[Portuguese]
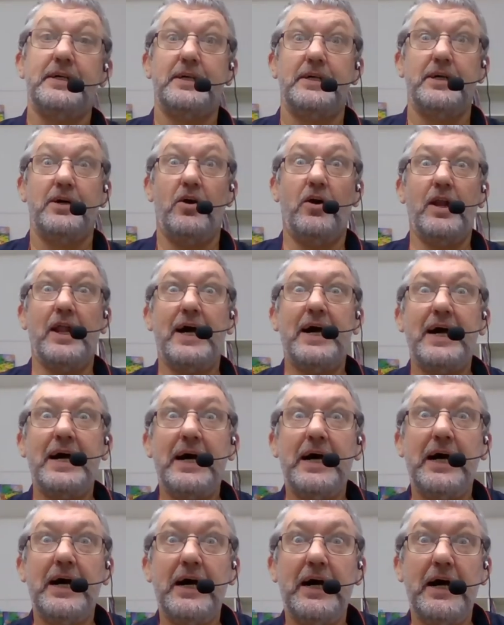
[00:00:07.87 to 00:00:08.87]

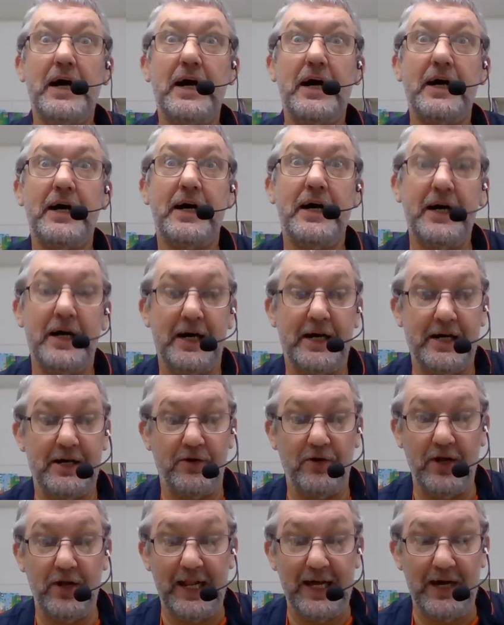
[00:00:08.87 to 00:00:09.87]
Olá,
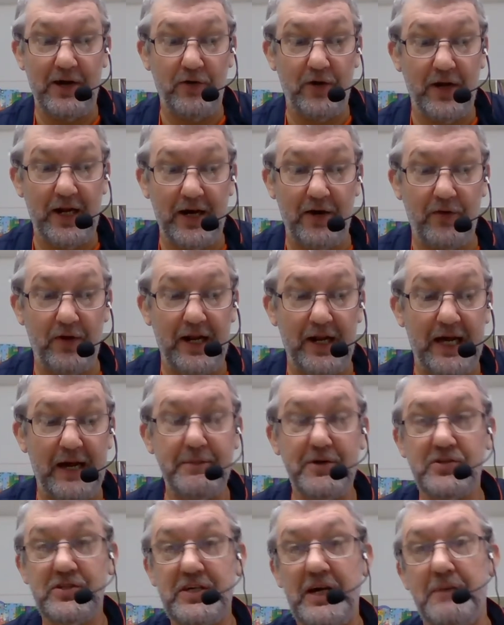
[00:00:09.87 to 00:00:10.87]
olá, olá, olá,
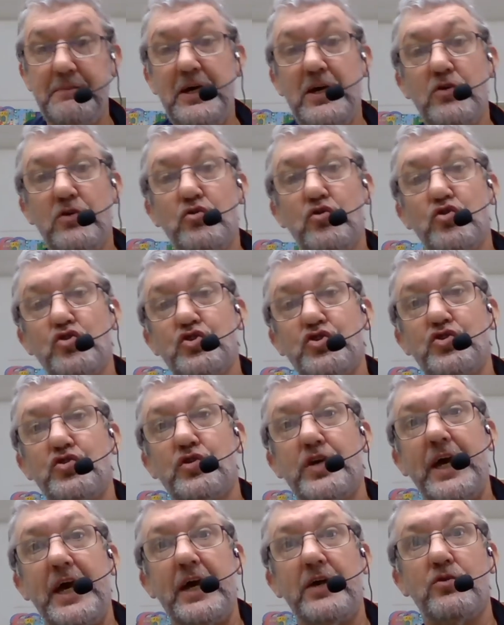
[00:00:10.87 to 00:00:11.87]
meus amigos do que?